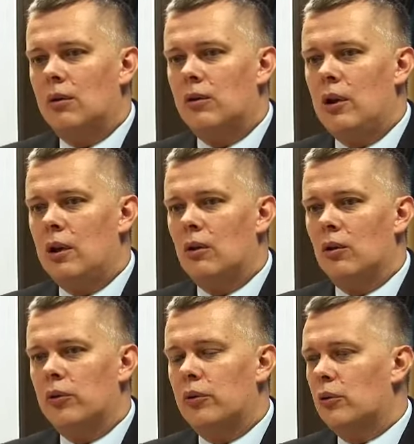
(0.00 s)
nie
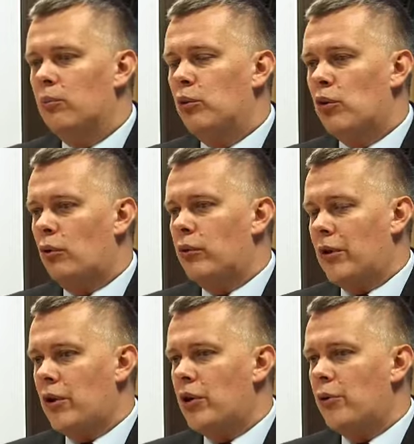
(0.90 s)
od pół roku
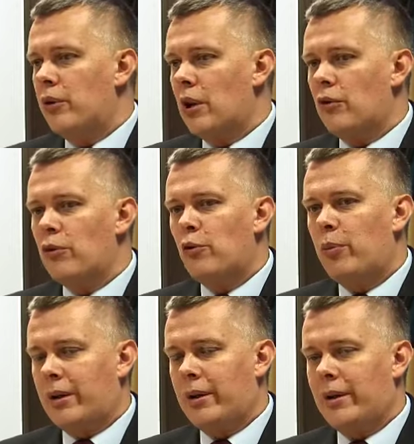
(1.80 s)
zaczęliśmy naszą
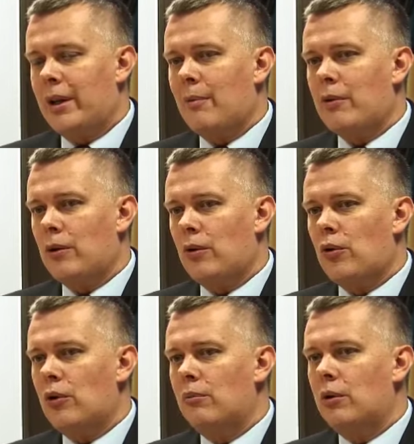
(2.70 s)
współpracę ze Stanami
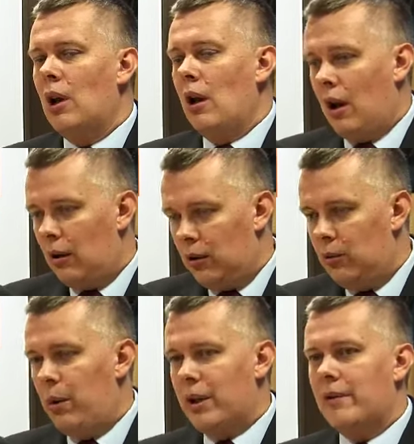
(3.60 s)
Zjednoczonymi
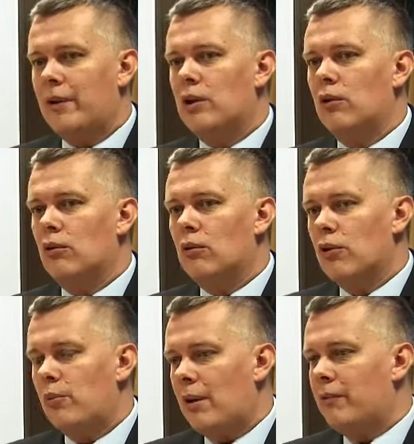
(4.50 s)
i państw
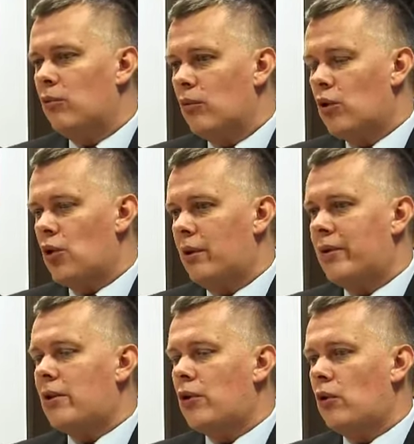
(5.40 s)
regionu sprawiły, że
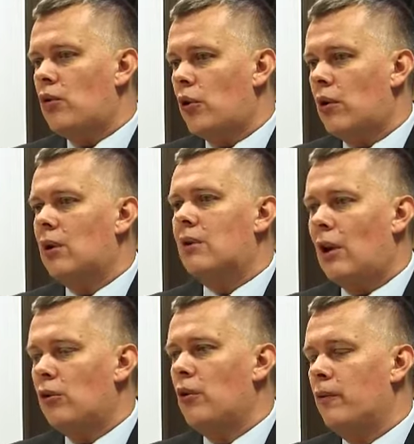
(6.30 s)
Stany Zjednoczone
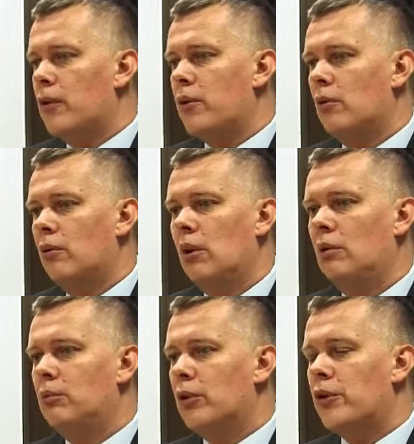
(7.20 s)
na nowo są
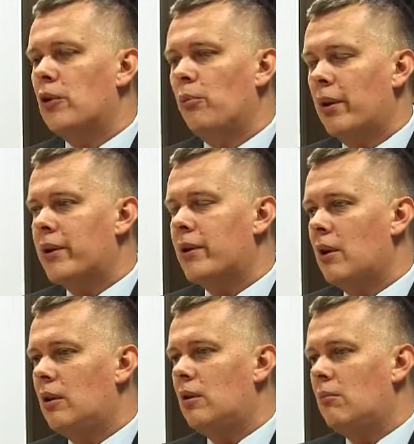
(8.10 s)
mocno
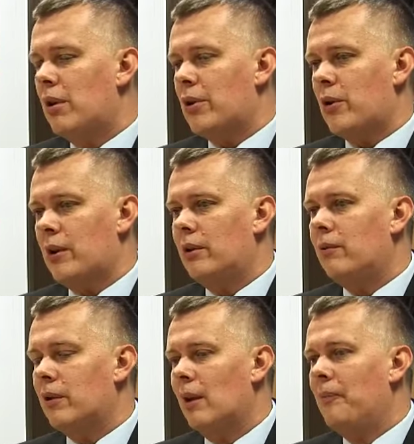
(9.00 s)
obecne i bardzo
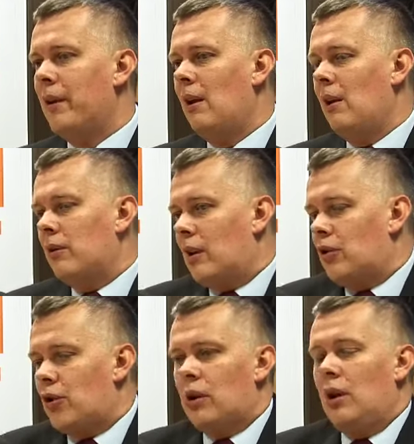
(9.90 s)
aktywne.
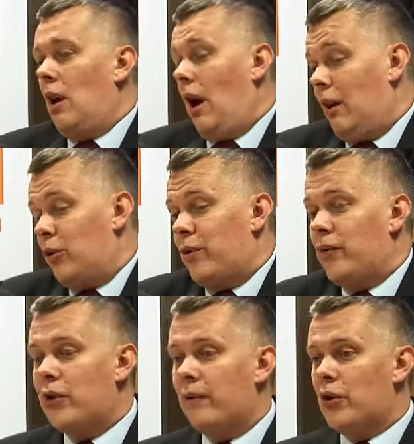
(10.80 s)
Także, ale
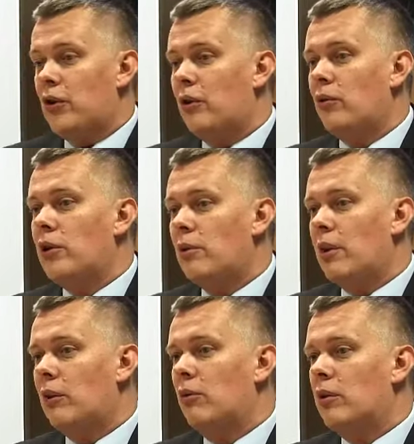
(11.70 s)
oczywiście w Waszyngtonie nie
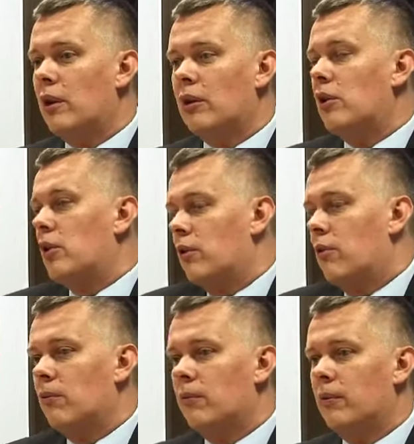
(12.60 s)
brakuje
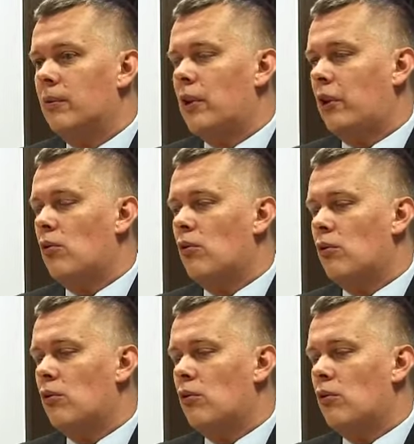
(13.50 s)
krytyków y, takiego